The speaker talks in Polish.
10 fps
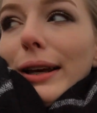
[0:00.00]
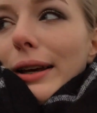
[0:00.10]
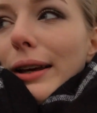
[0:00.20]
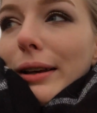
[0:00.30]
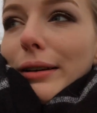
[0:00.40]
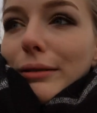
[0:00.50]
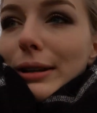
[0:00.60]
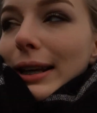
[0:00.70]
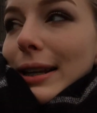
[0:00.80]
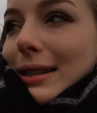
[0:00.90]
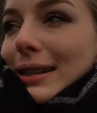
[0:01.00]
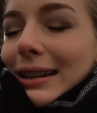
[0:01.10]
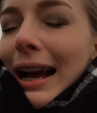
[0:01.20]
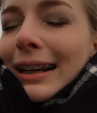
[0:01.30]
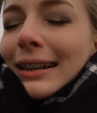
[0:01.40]
e, jak jest
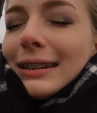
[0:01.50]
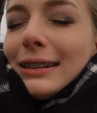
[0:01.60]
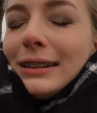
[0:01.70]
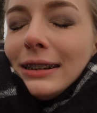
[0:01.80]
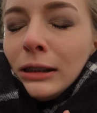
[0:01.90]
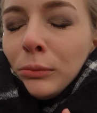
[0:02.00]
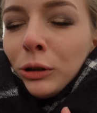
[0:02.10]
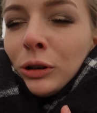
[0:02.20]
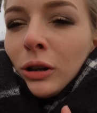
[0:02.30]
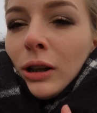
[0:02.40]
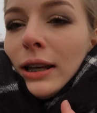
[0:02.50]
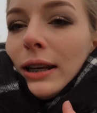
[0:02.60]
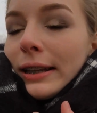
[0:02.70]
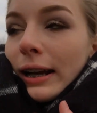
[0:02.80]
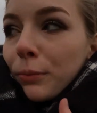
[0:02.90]
tak zimno
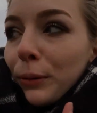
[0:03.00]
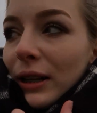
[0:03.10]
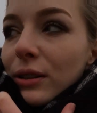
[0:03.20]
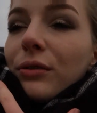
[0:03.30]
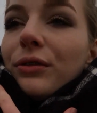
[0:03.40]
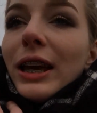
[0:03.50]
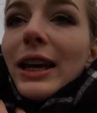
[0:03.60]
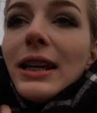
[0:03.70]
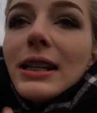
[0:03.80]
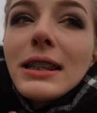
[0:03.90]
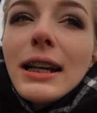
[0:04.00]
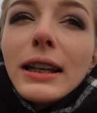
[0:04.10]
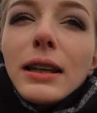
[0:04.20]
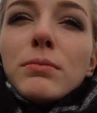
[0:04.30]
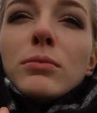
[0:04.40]
i tak bardzo wieje, jest
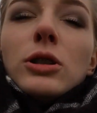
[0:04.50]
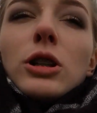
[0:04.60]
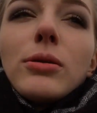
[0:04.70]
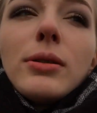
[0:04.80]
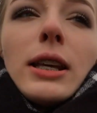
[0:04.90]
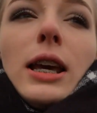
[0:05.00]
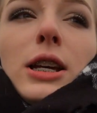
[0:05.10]
taki mróz,